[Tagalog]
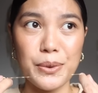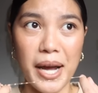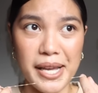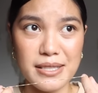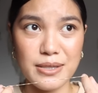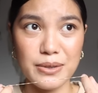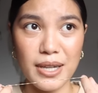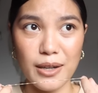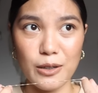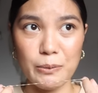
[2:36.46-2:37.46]
nung high school
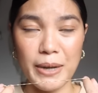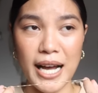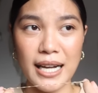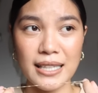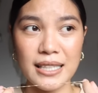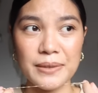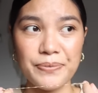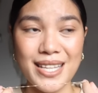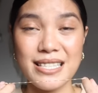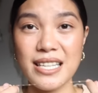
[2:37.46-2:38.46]
ako pag
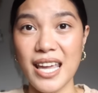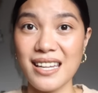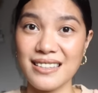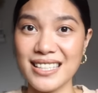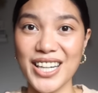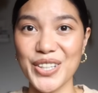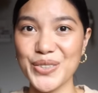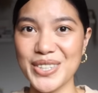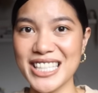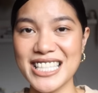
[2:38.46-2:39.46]
CAT,
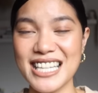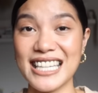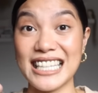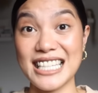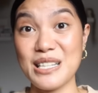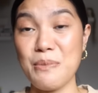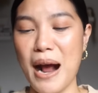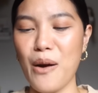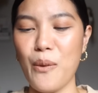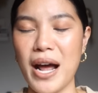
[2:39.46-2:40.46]
ROTC, ganyan kasi
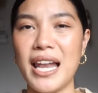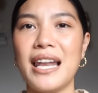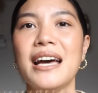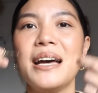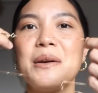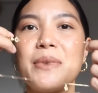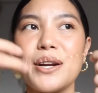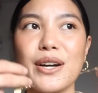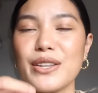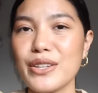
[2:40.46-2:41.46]
bawal.
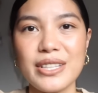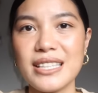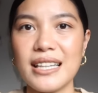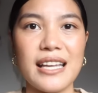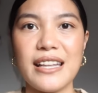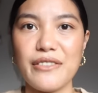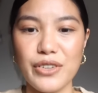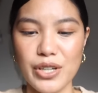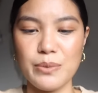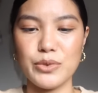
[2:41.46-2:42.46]
Pero other than that, I
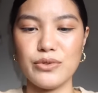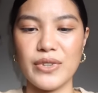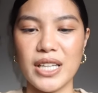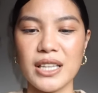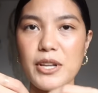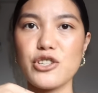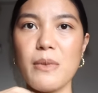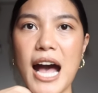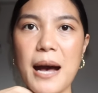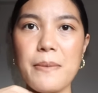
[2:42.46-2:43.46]
never remove it. Medyo
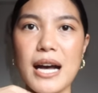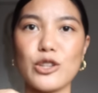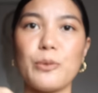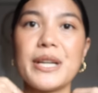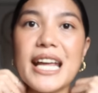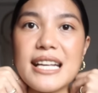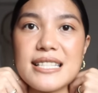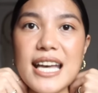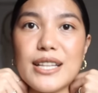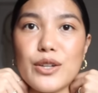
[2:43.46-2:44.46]
mahaba to.
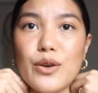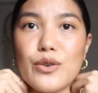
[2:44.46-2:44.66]
Pinaiksian